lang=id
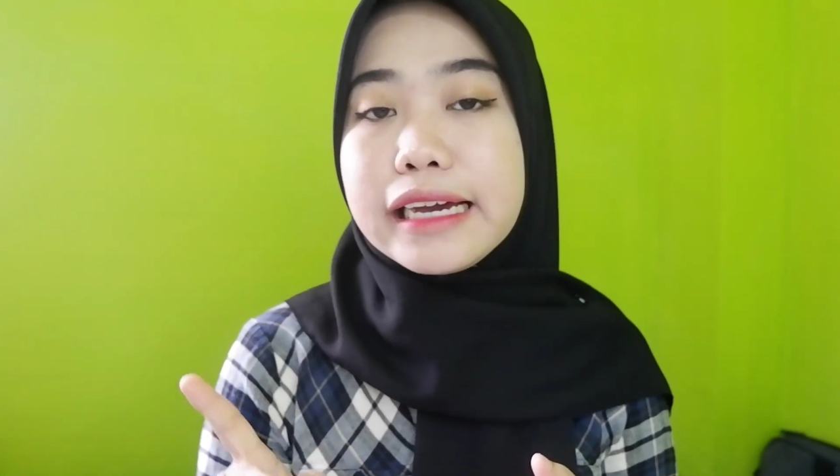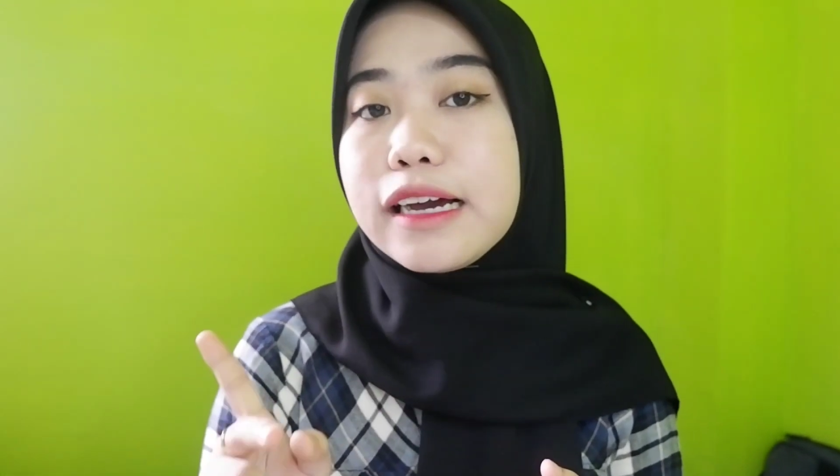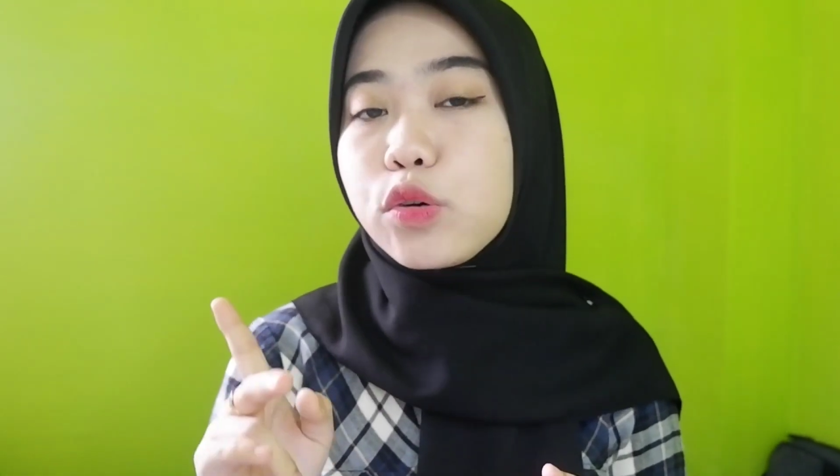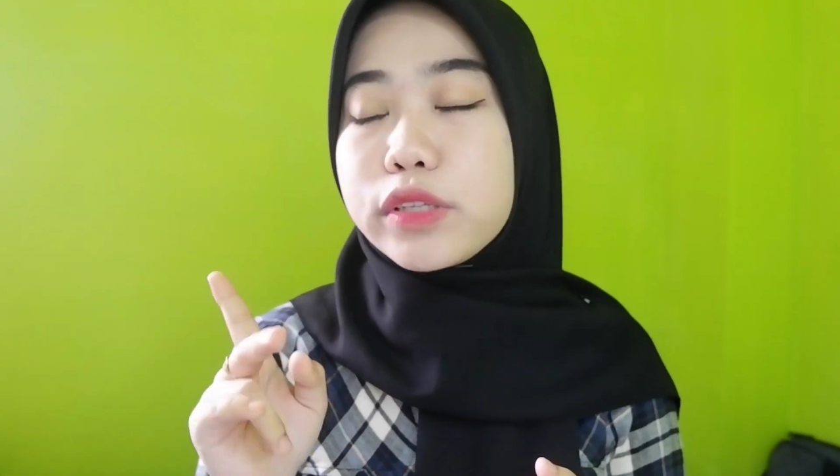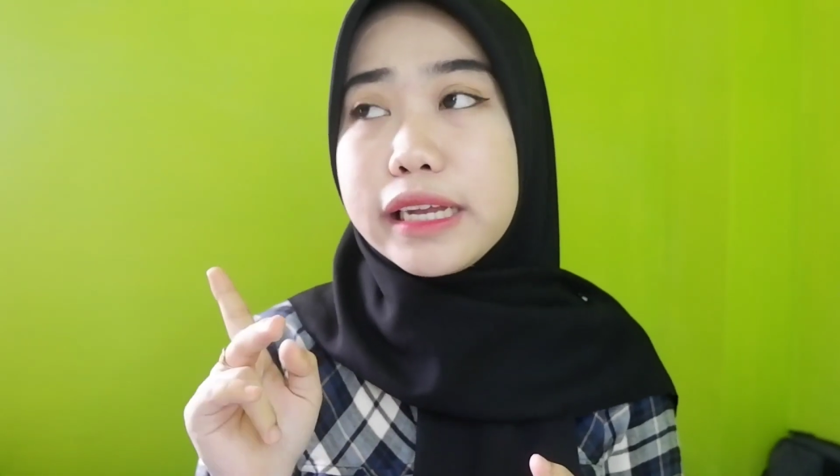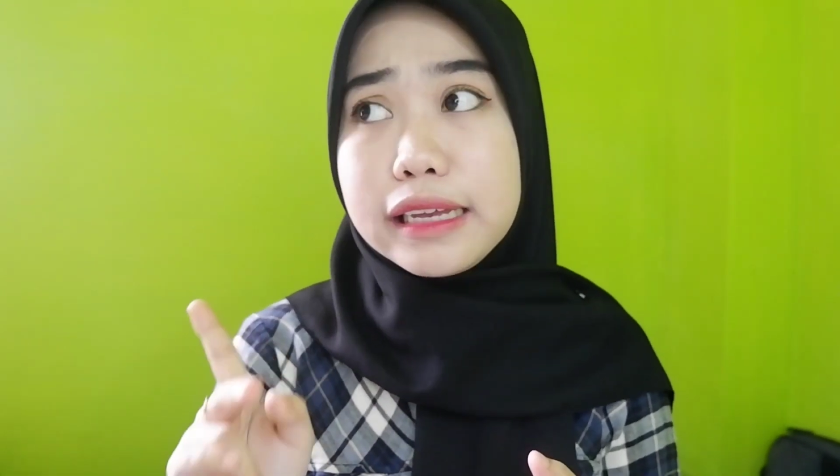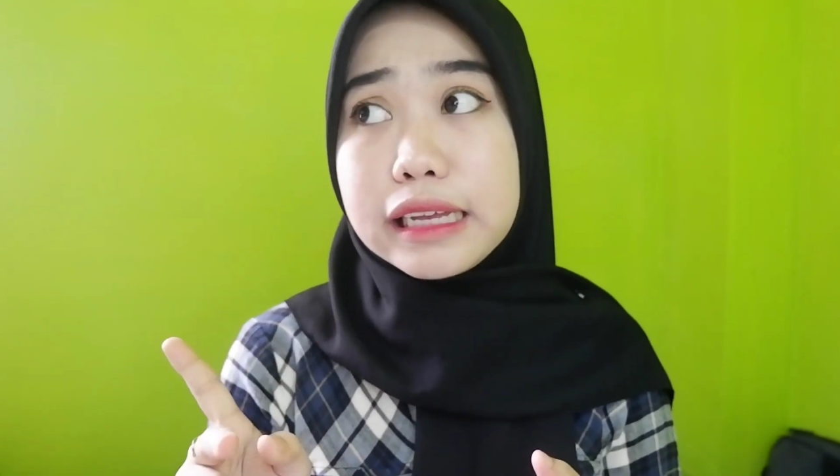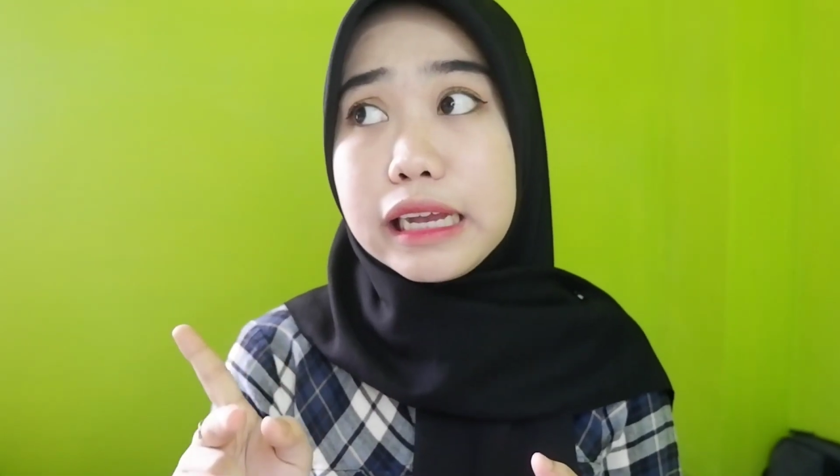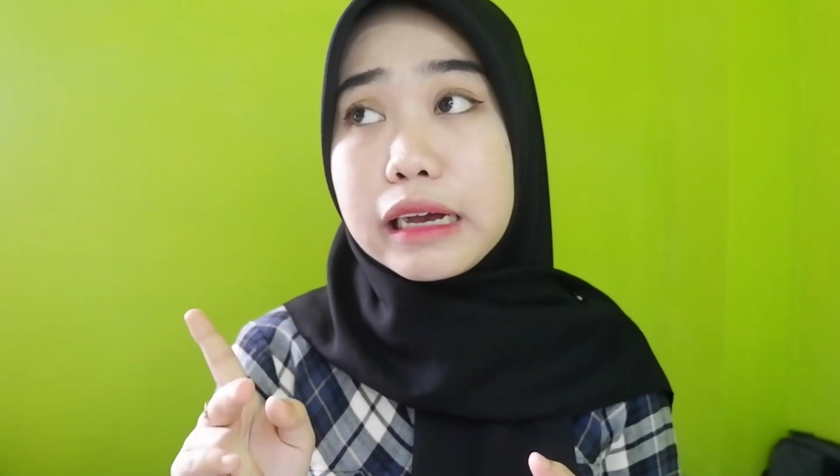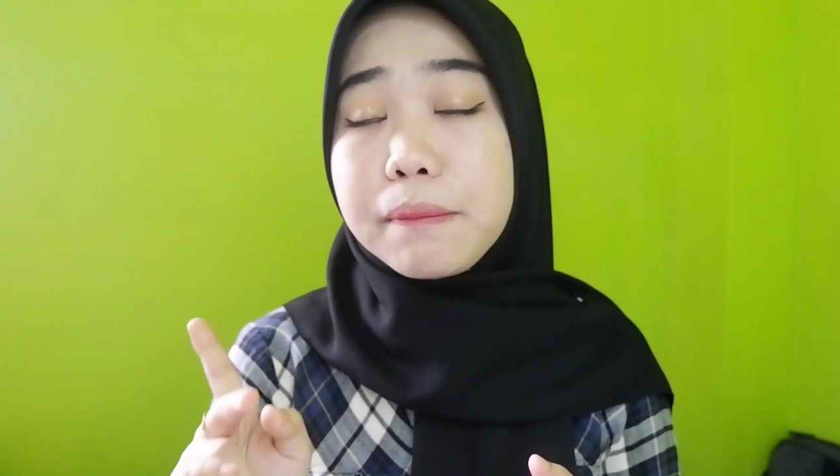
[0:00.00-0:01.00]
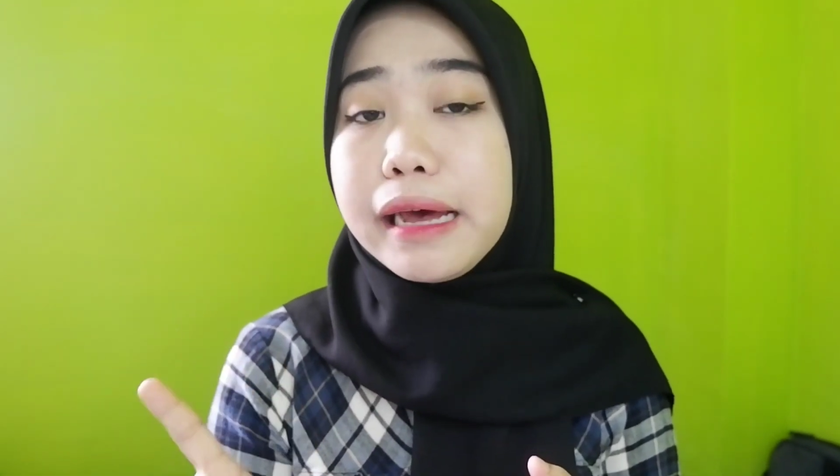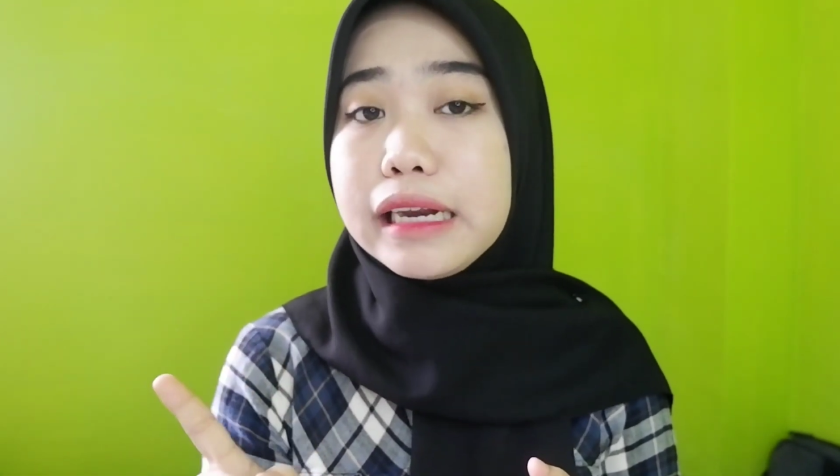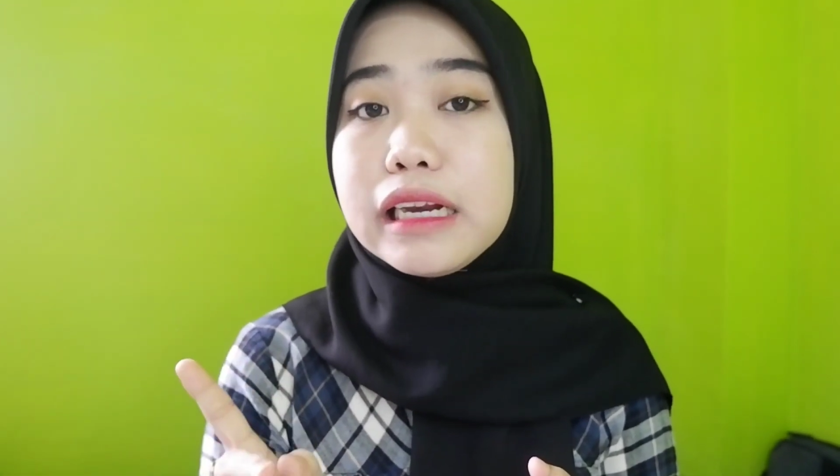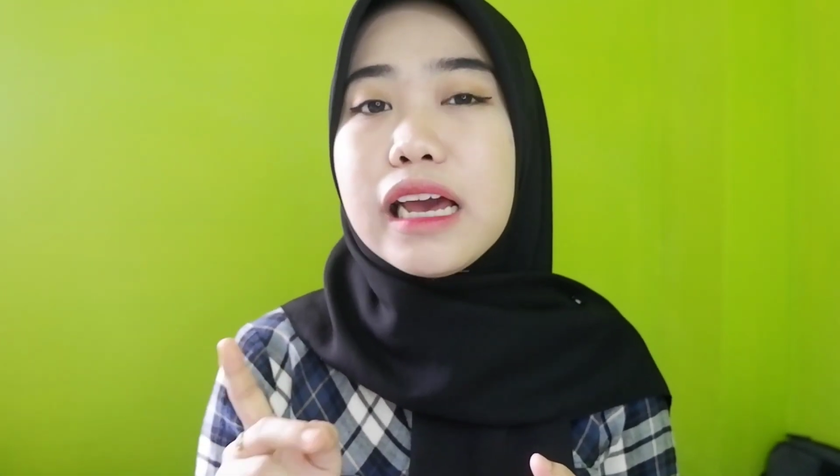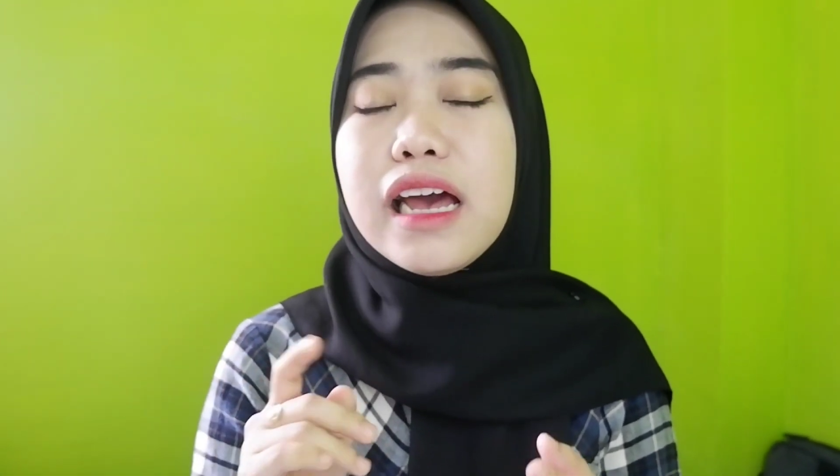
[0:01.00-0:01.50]
yang aku tanya-tanya
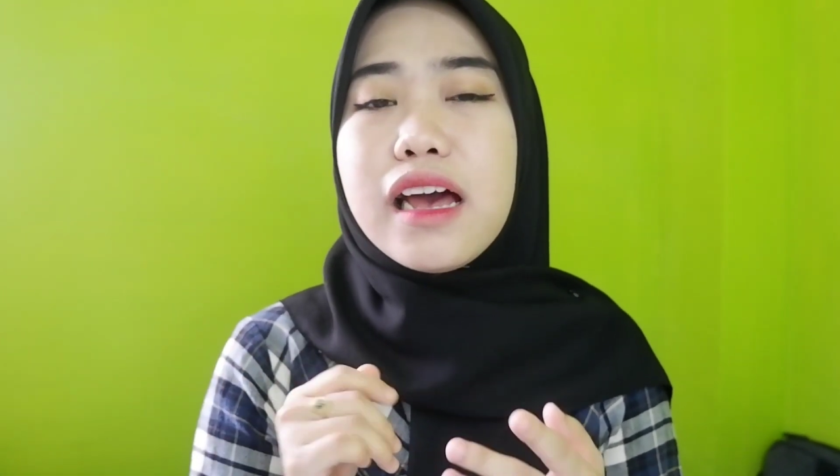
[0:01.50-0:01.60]
kemarin